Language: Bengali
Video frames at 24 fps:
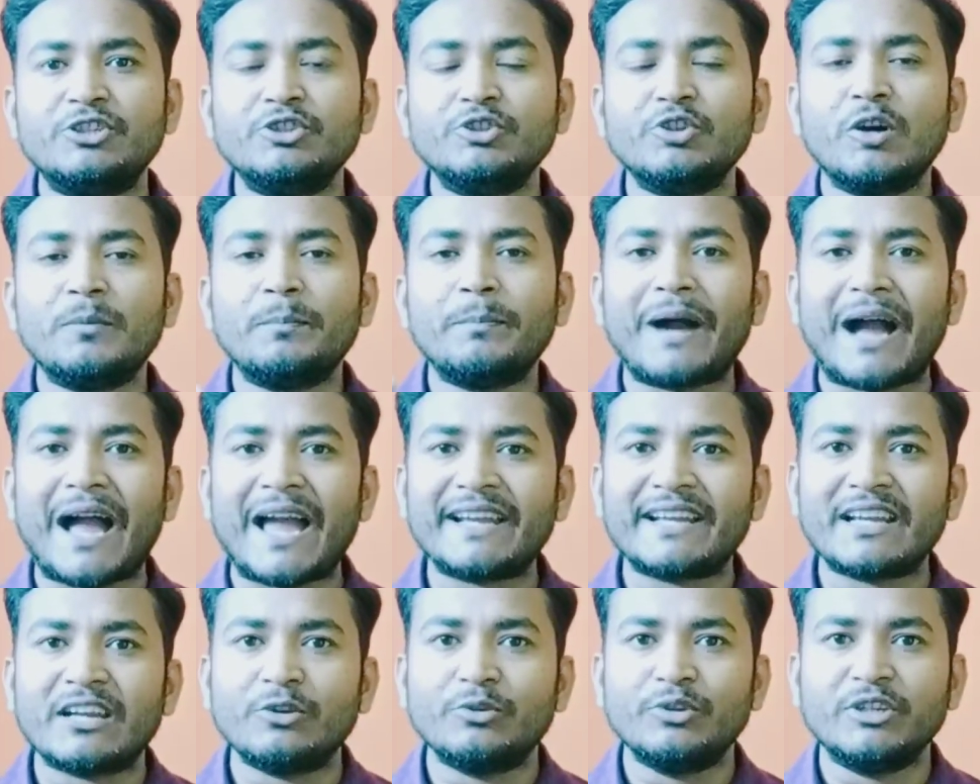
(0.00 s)
ভিডিও
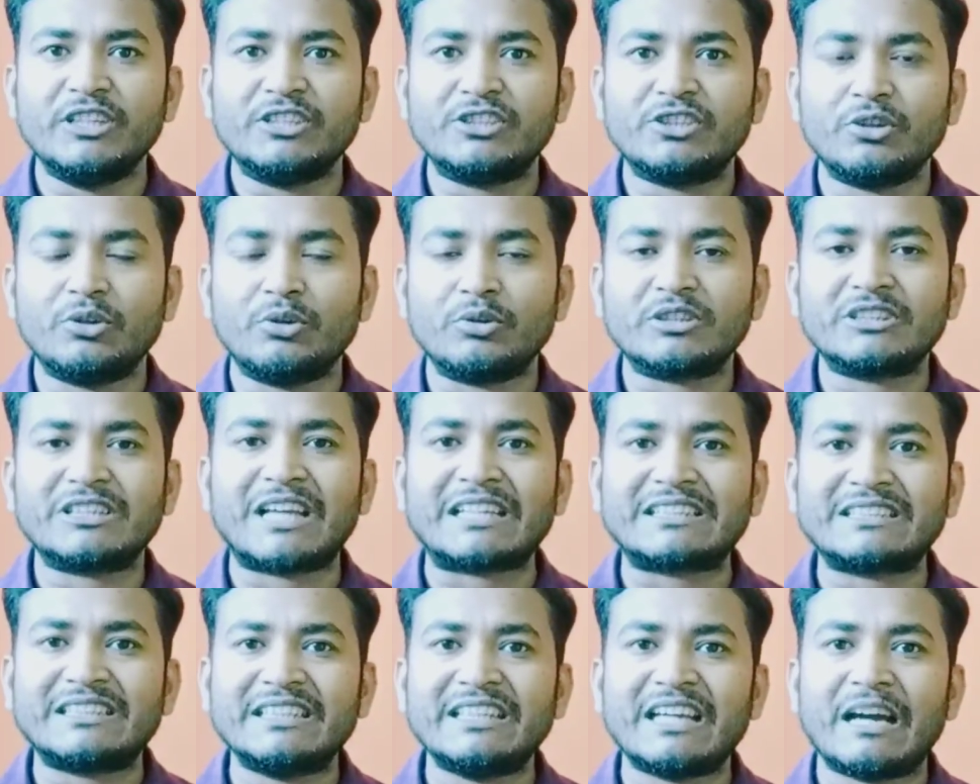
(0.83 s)
ভাইরাল হয়েছিল
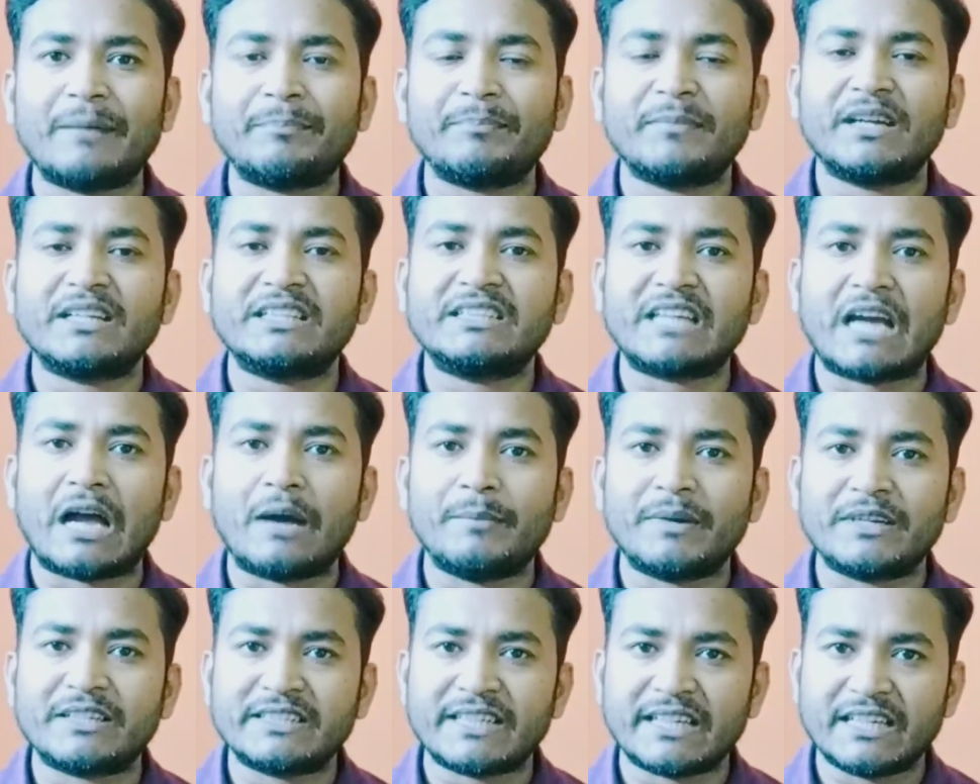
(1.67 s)
তাতেই আপনার
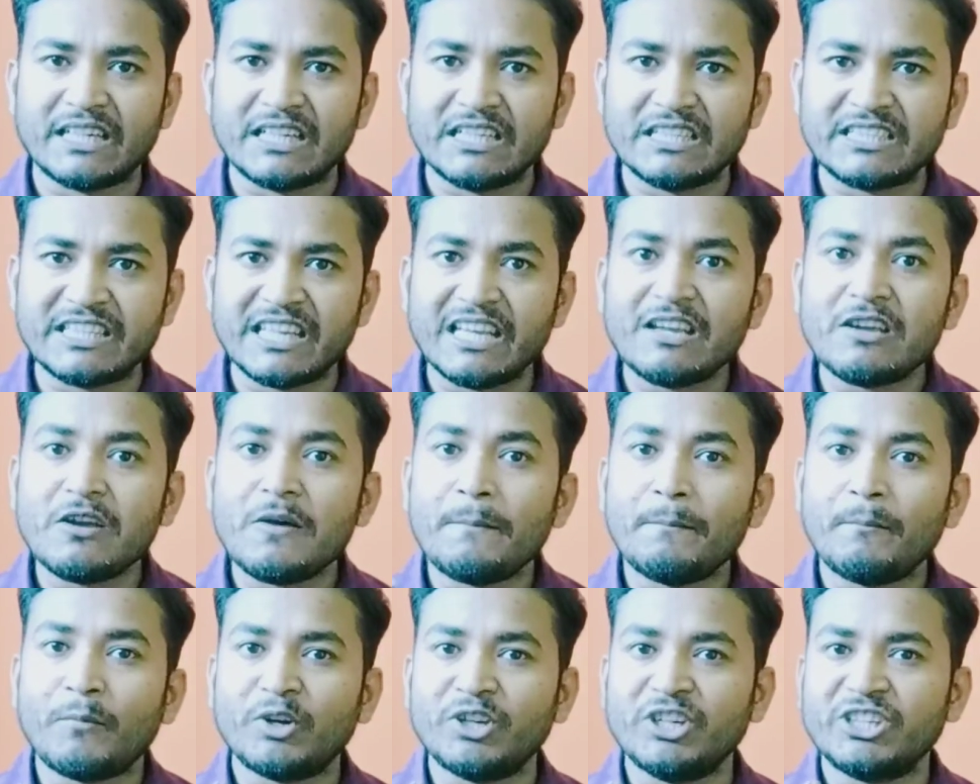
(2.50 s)
আমার চ্যানেলটি
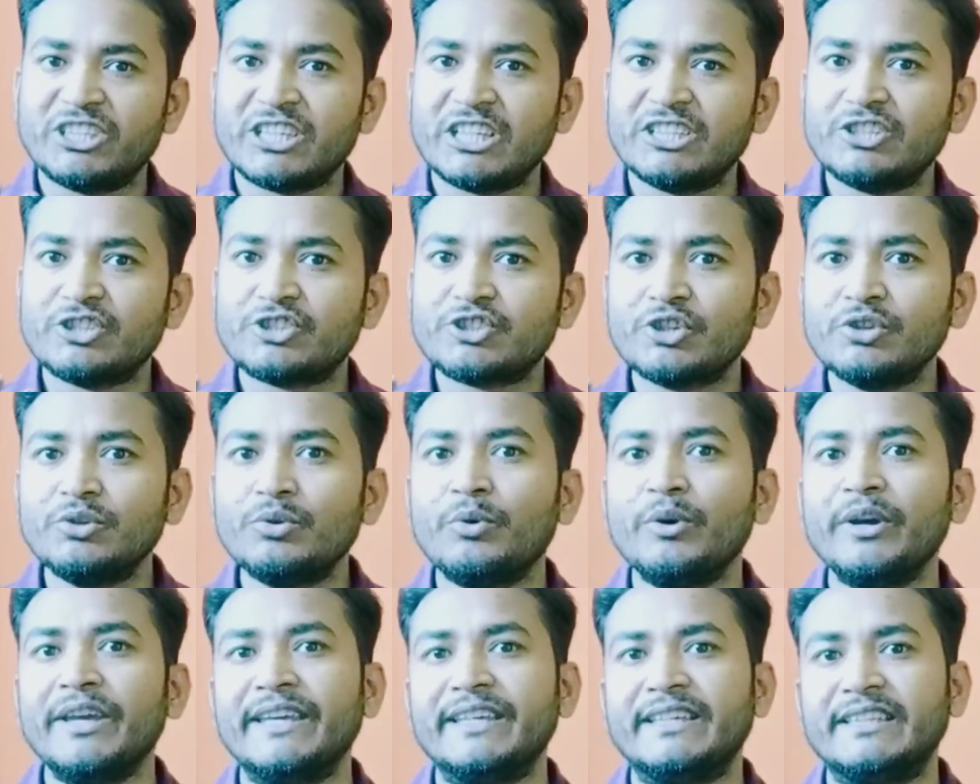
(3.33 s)
মনিটাইজেশন
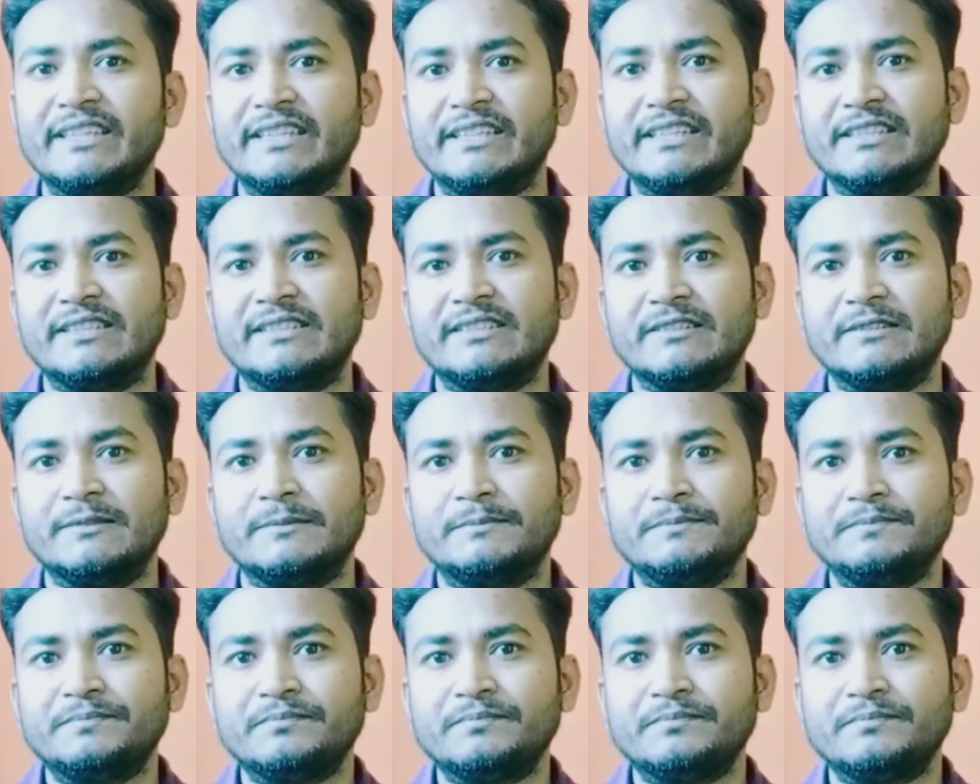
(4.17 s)
হয়ে গিয়েছে